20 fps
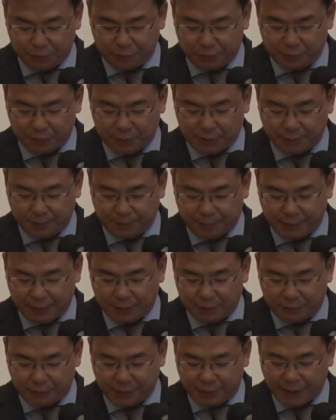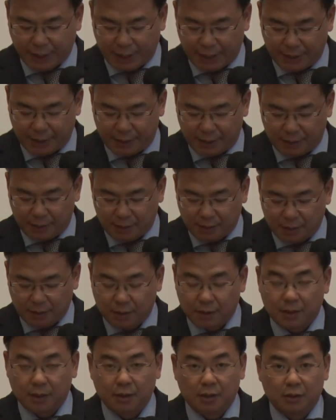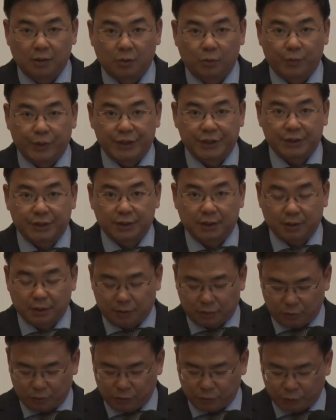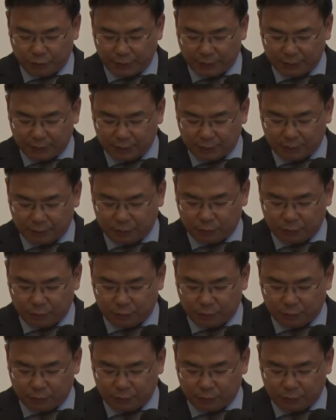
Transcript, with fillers: そして CP2CP3A の、